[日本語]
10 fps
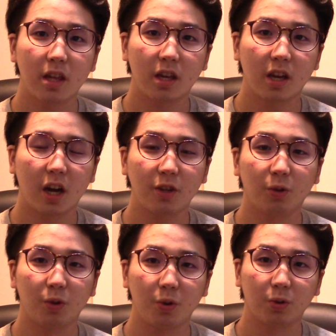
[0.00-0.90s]
式加入
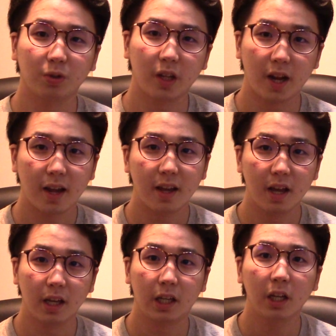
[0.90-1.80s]
ということでね、
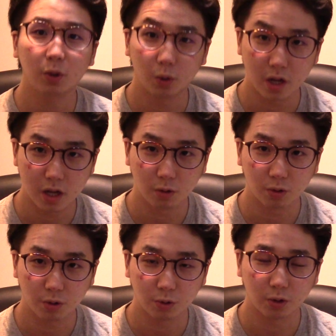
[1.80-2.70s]
えー、ゲットできると
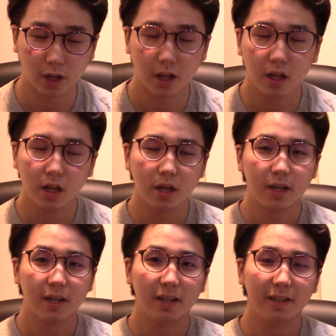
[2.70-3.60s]
いうこと
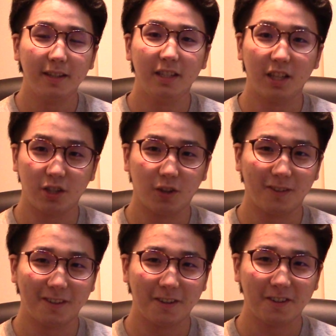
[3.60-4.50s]
で、いいですよ。
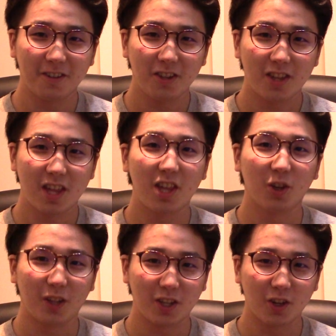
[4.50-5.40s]
師
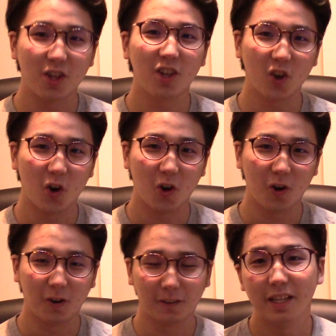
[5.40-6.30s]
匠ですよ、師匠。
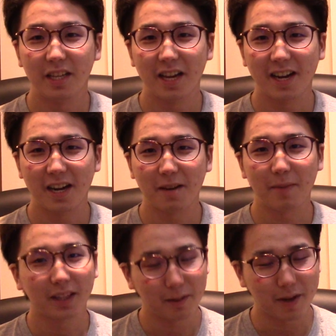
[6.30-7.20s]
いやー、
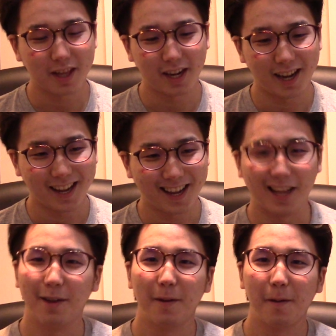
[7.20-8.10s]
待ってました
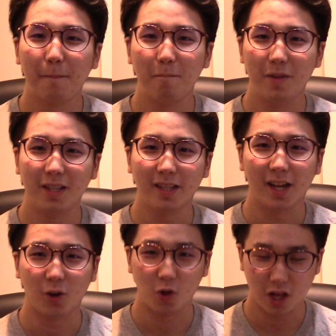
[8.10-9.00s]
ね。みん
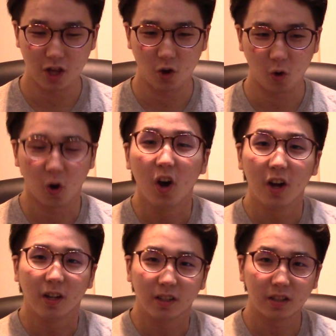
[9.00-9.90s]
なの師匠、
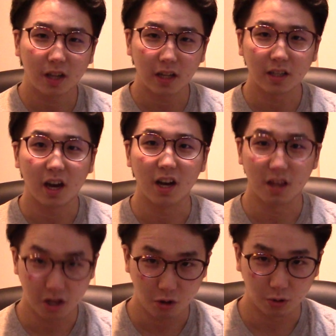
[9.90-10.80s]
スカサハ
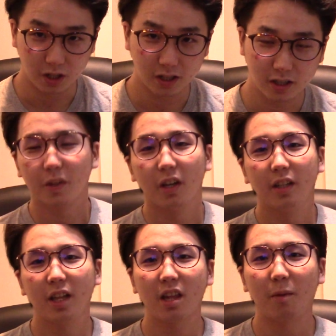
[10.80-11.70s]
師匠です。
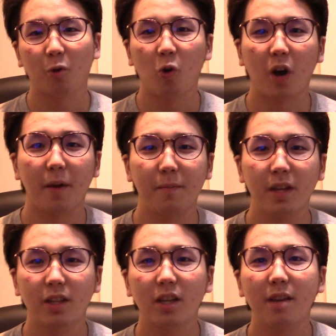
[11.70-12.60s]
で、しかも今回、
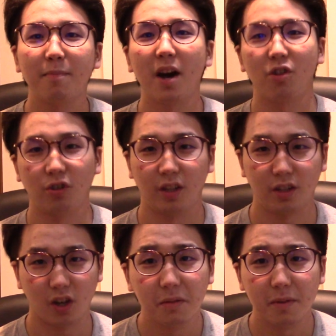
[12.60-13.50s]
水着バージョンで
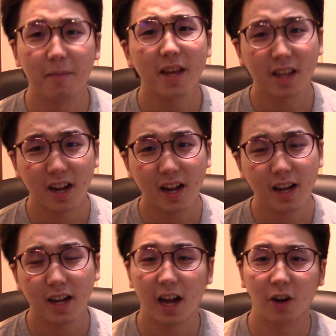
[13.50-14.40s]
すよ。見ました
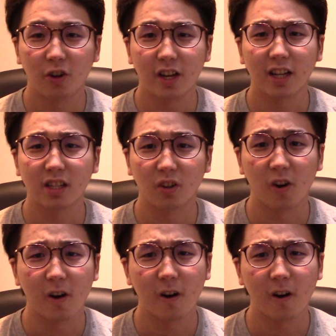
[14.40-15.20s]
あのイラスト。